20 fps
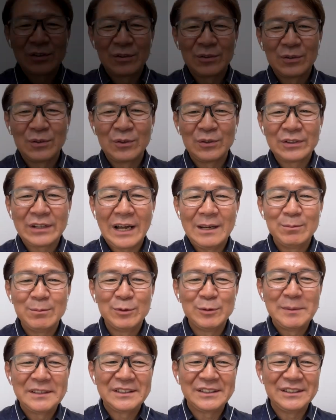
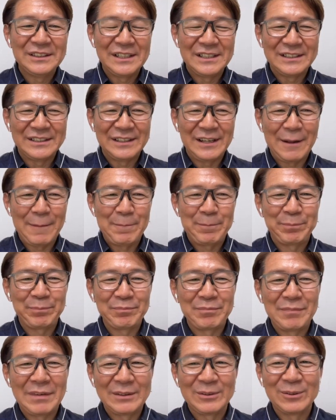ノータイプ別にですね、
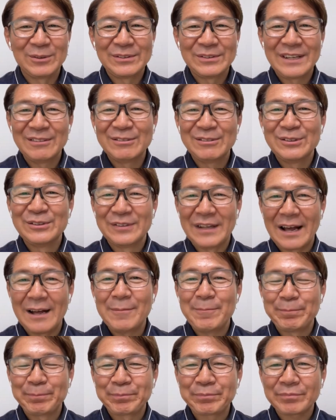まあ、どんな風
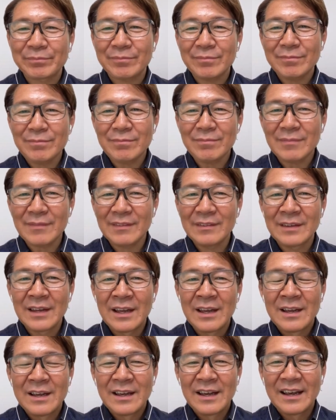な、
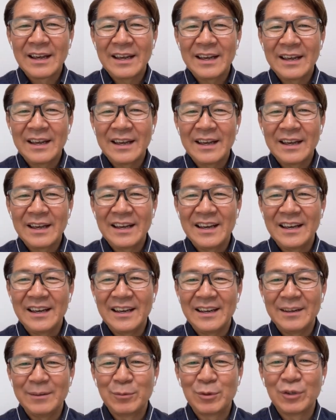
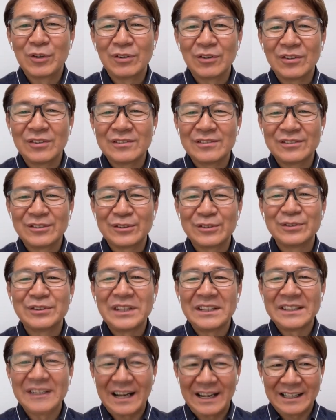えー、ものを作っ
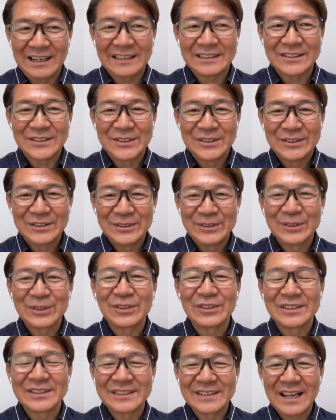ていったらいいかというこ
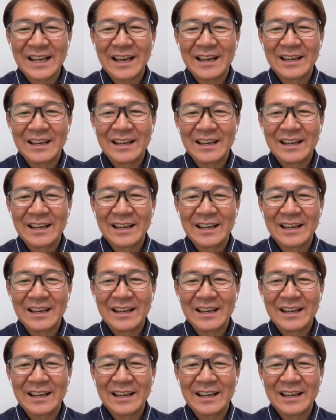とですね。